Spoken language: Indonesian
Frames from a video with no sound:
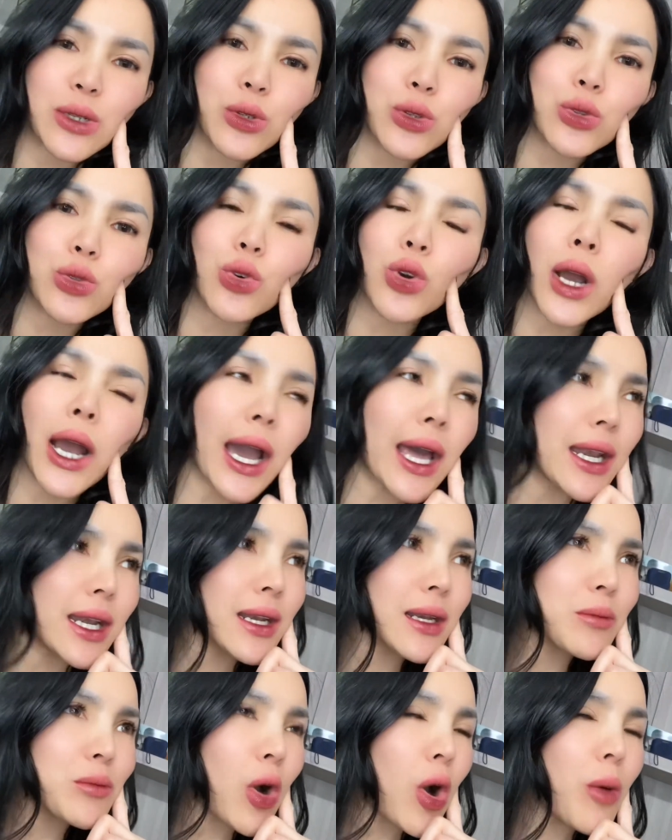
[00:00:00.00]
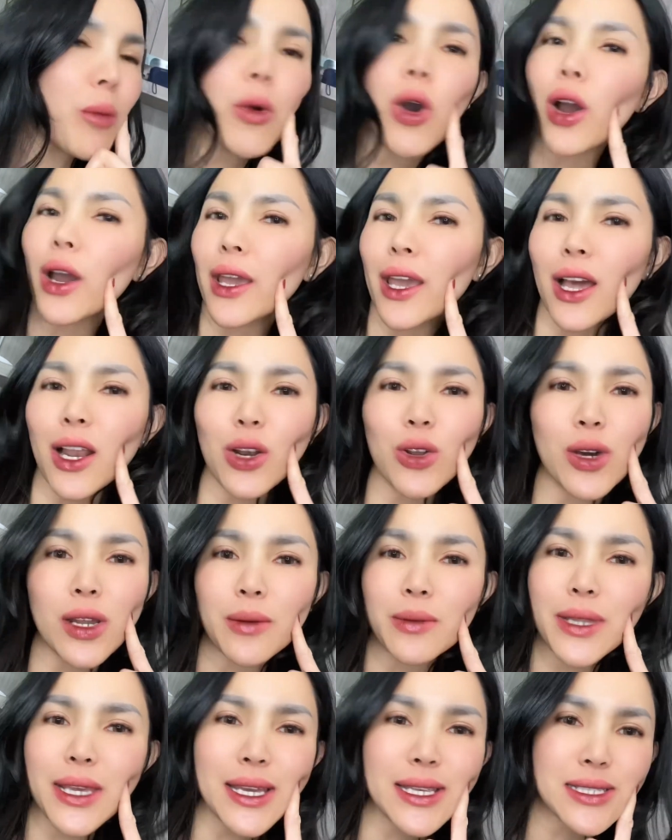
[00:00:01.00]
kutukan momok yang luar
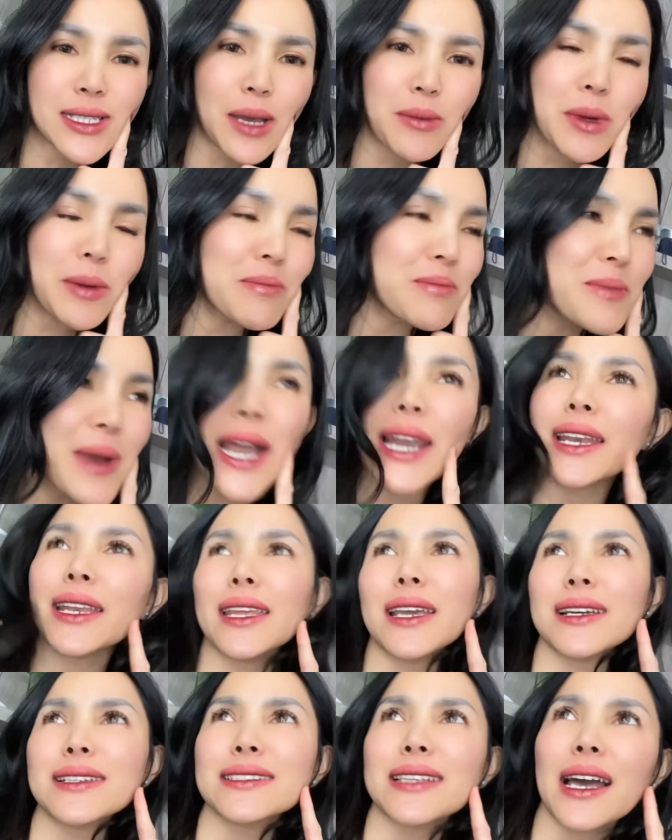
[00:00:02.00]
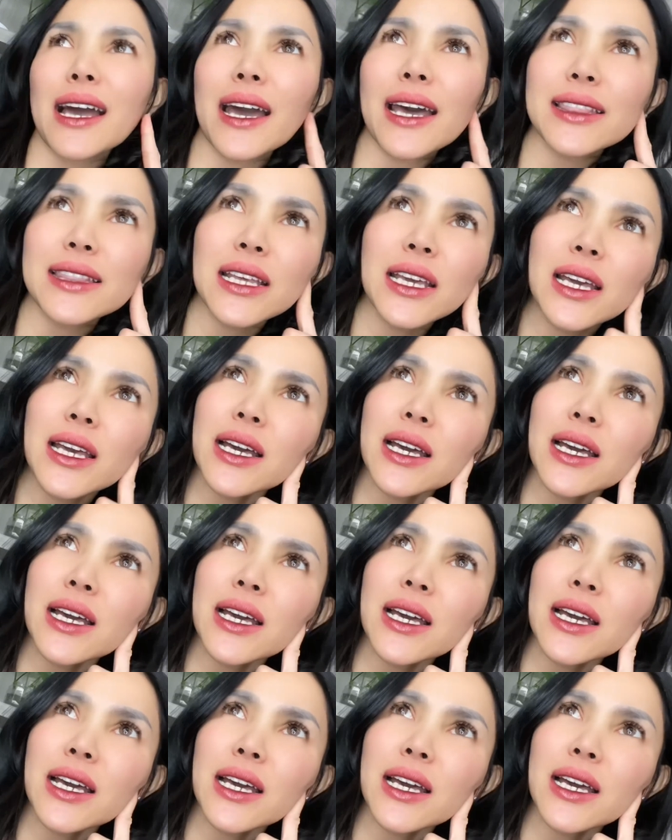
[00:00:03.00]
biasa, beban yang sangat